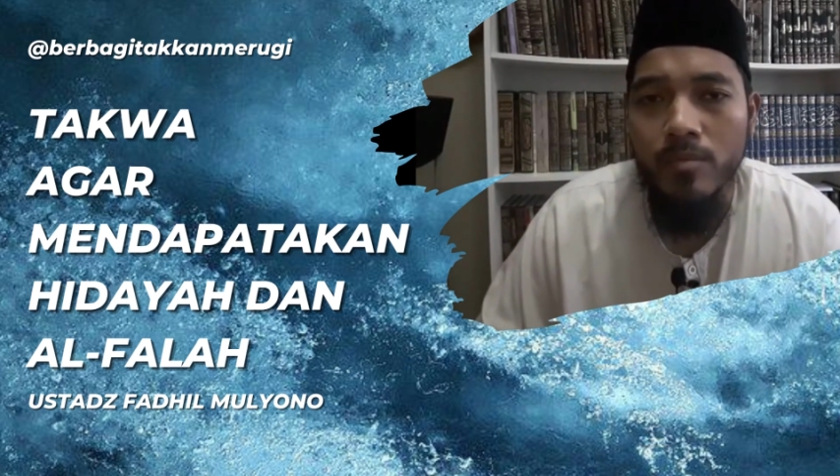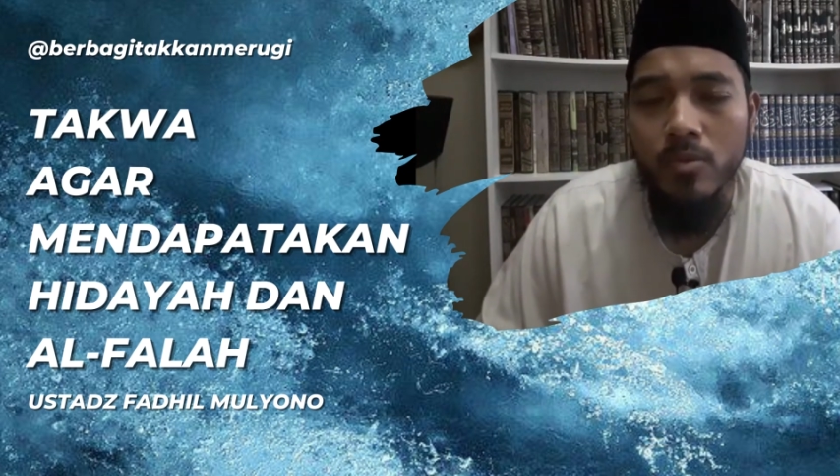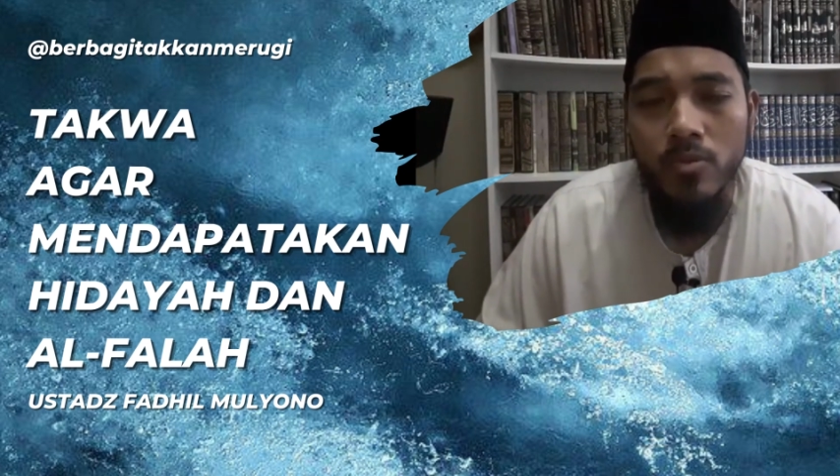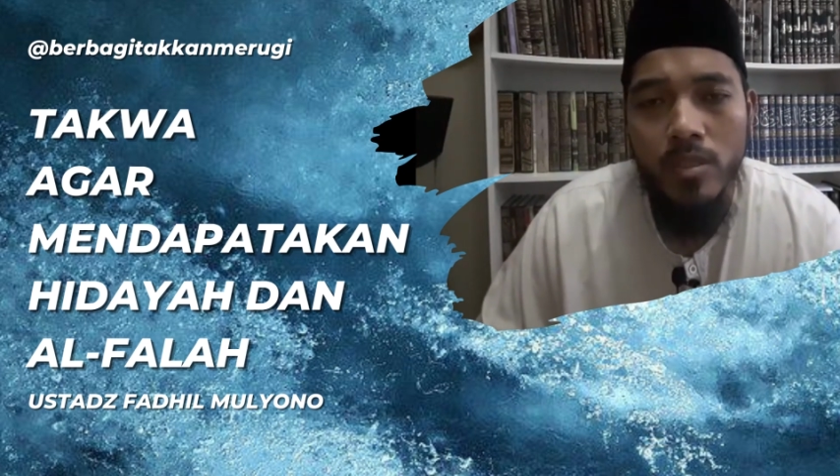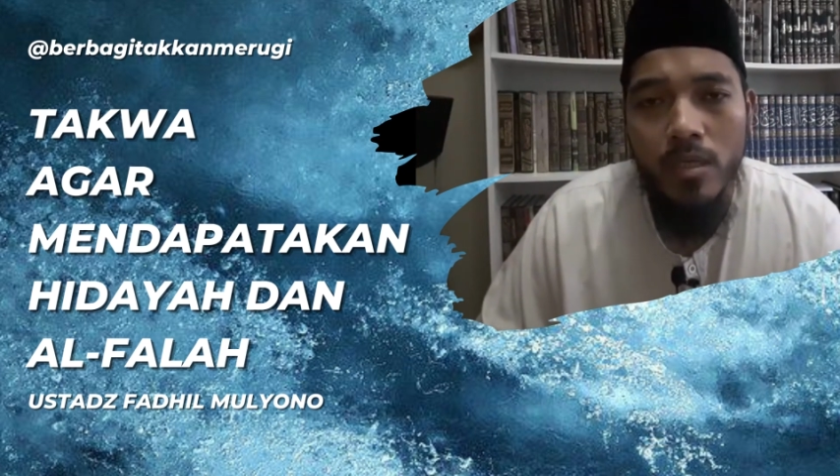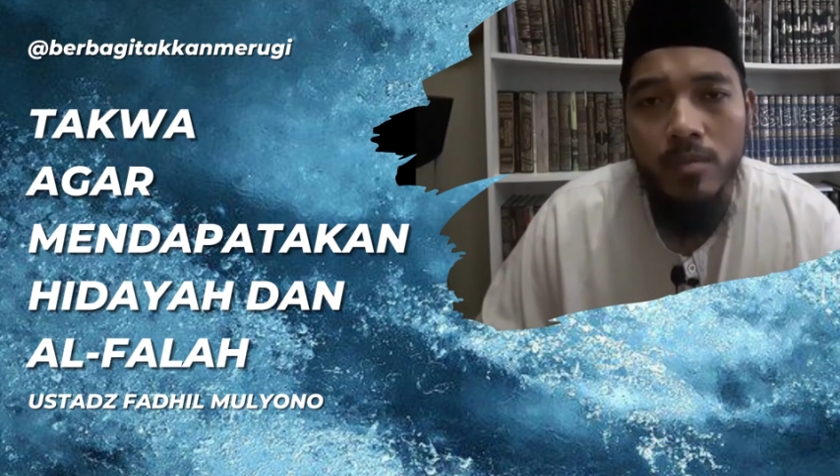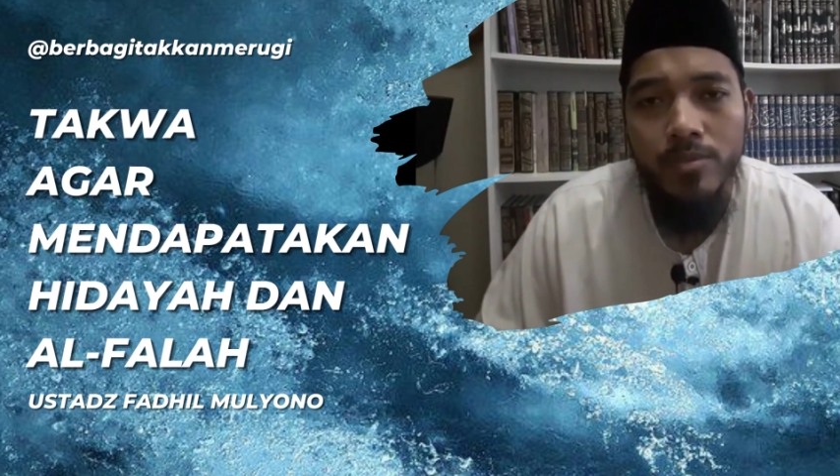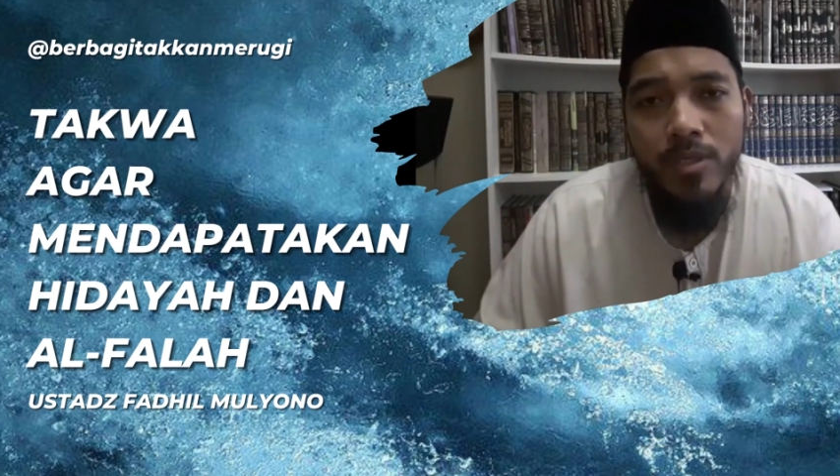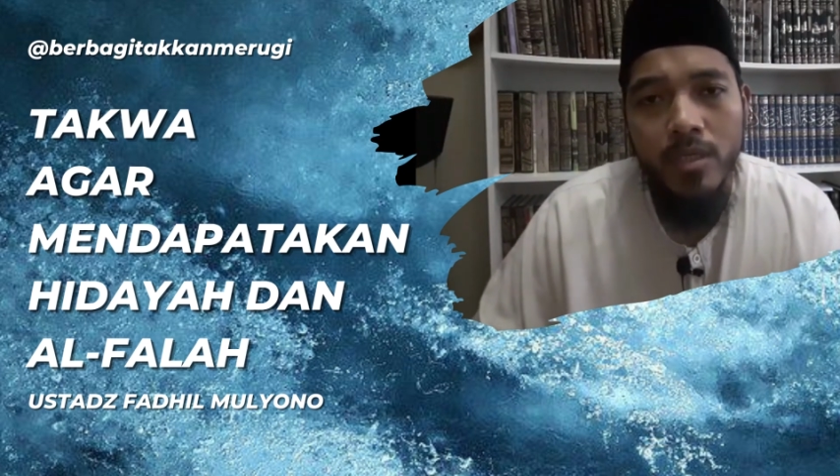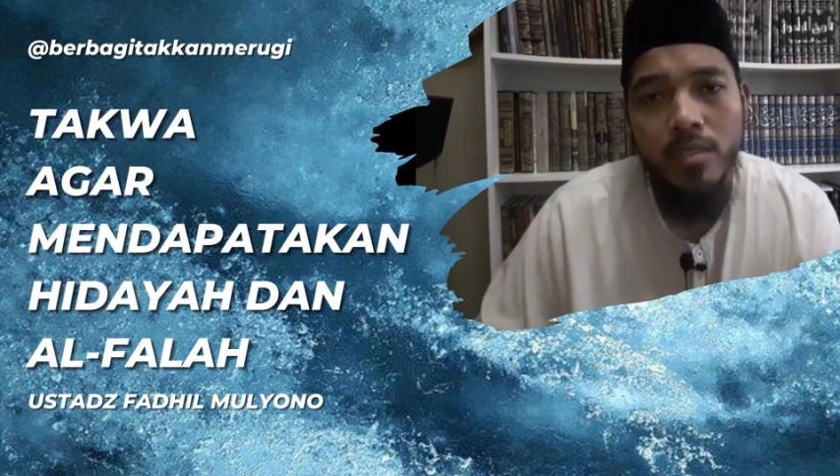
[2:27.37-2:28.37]
berusaha
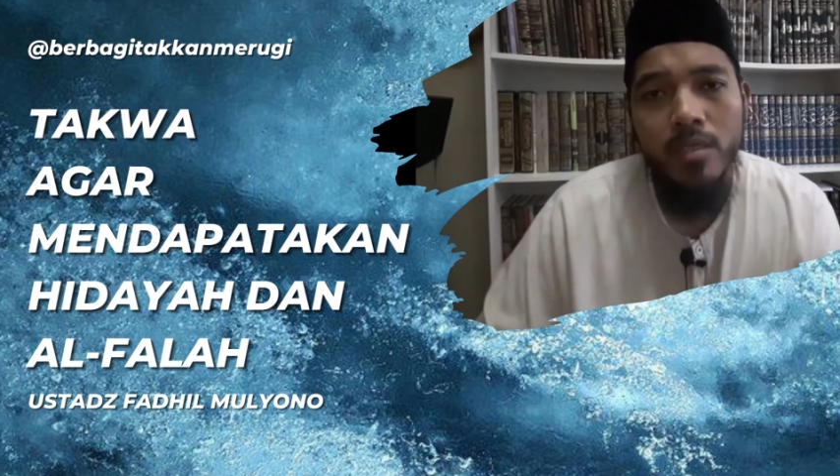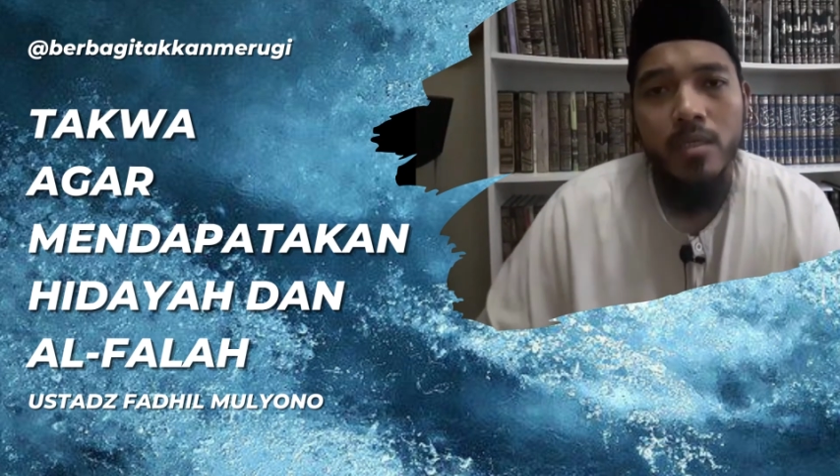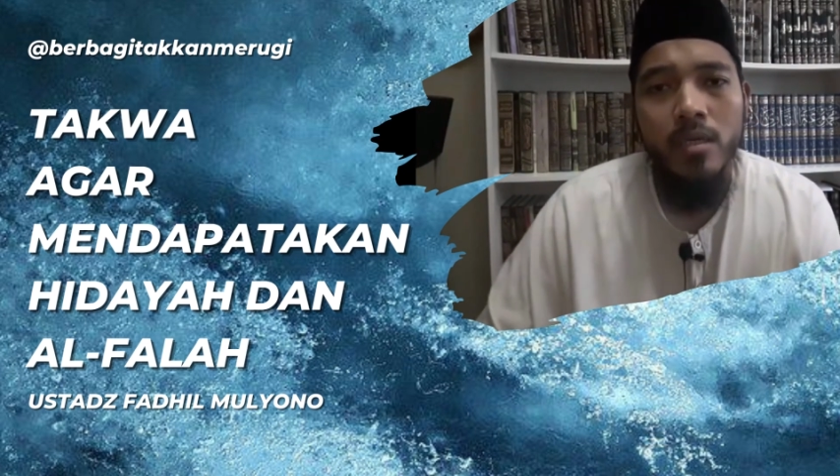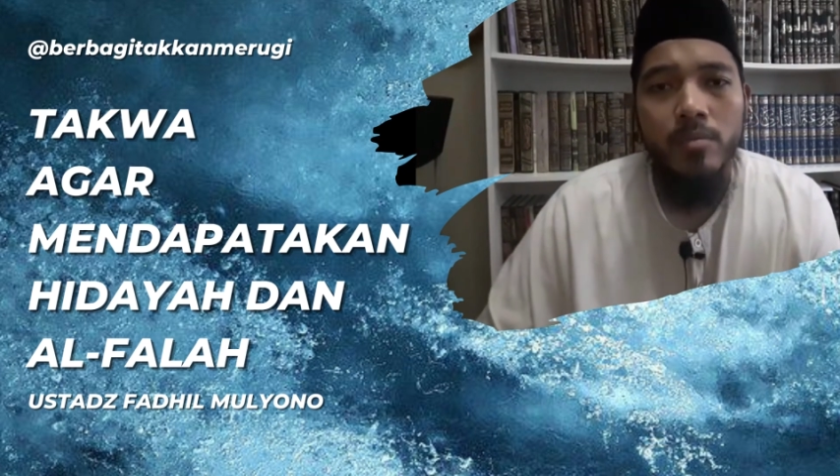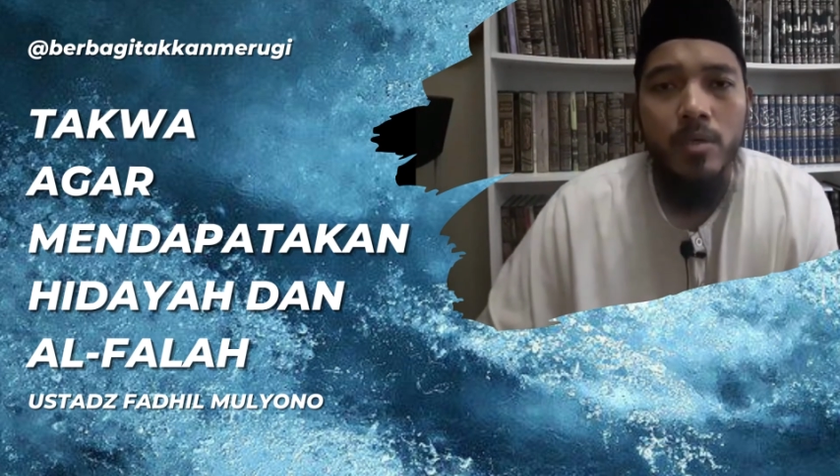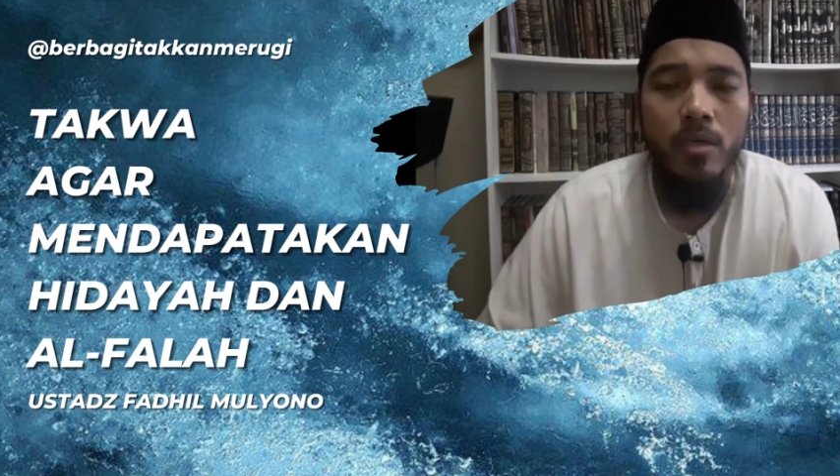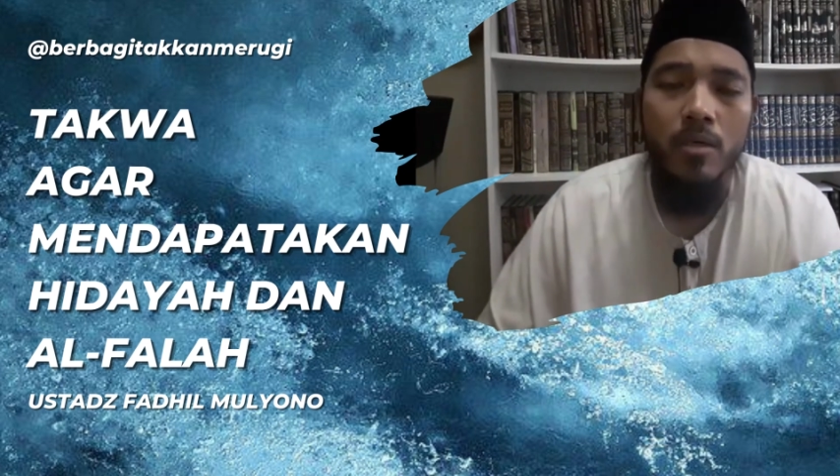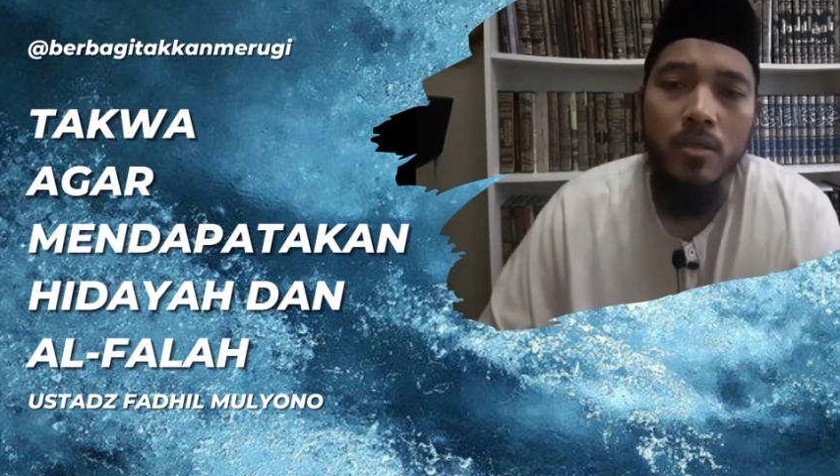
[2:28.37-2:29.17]
menjalankan apa yang